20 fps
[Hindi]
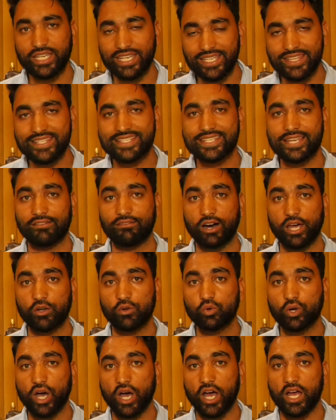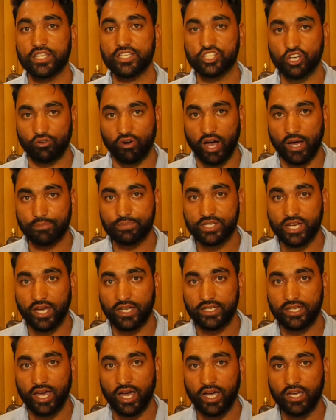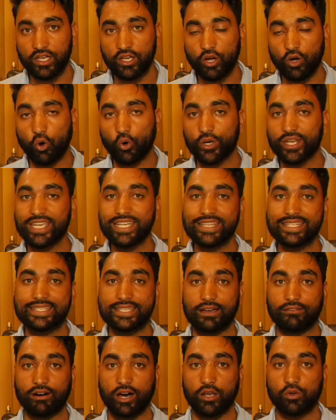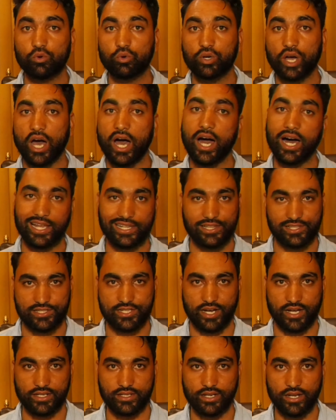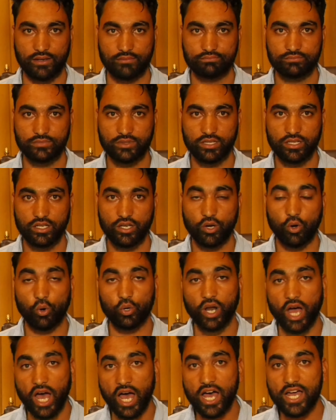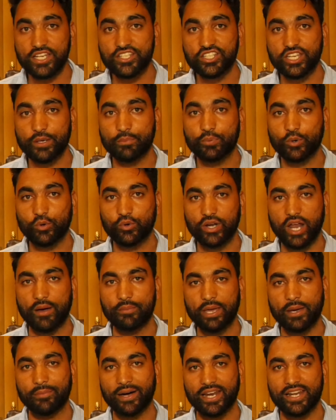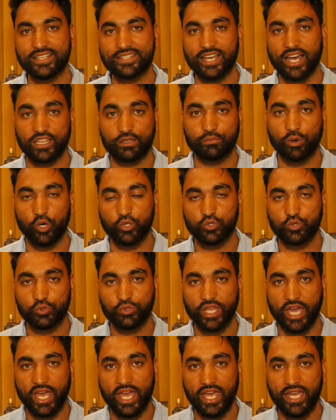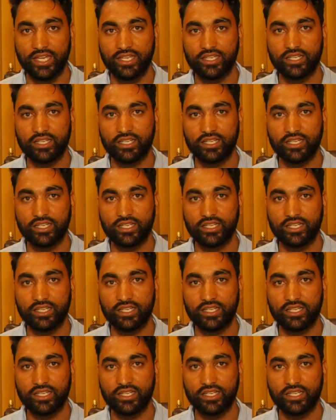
इन सवालों का जवाब जानना और इन सवालों का हल जानना और आज के प्रोग्राम में हमारे साथ मौजूद हैं